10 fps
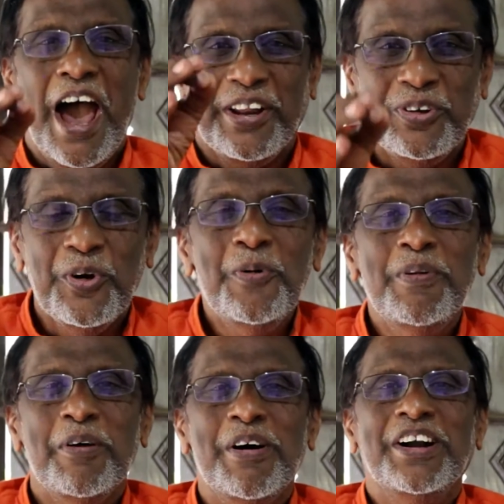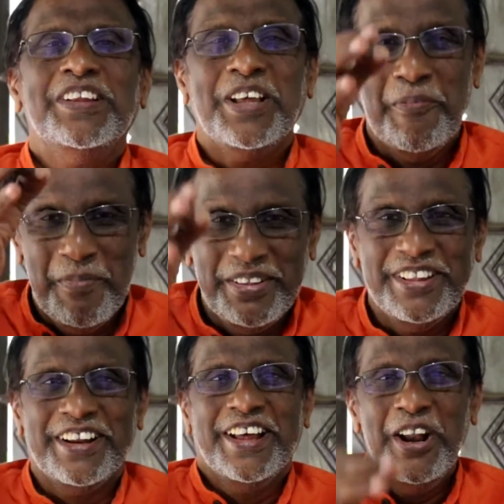அரியோன் ஆண்டு
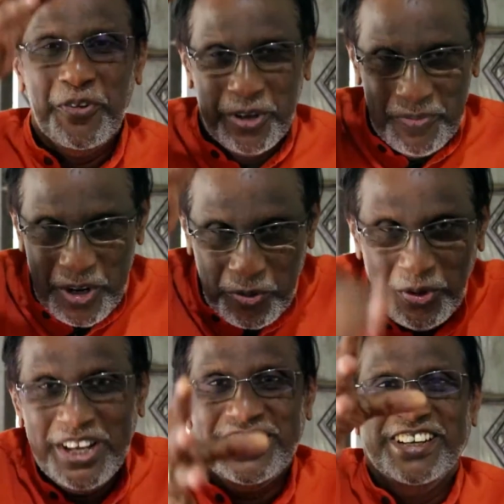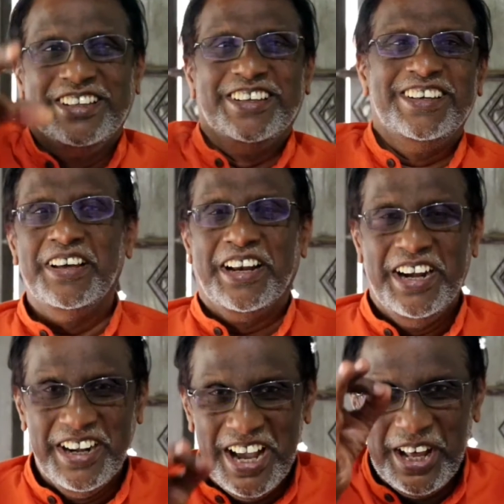சம்பந்தர் தான் ஒற்றுமையா குலைச்சது
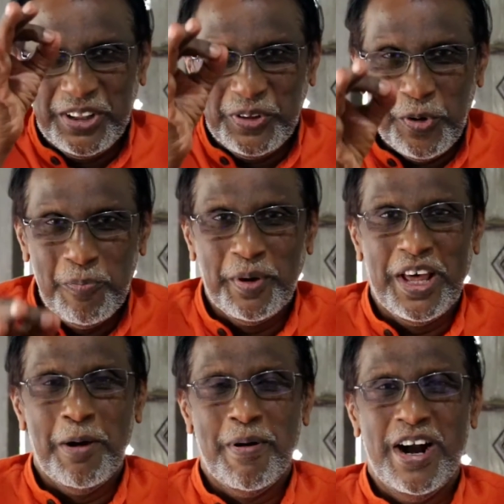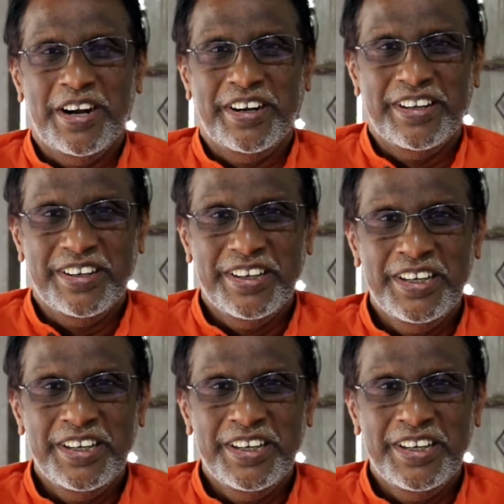ரெண்டாயிரத்தி ஒன்பதாம் ஆண்டு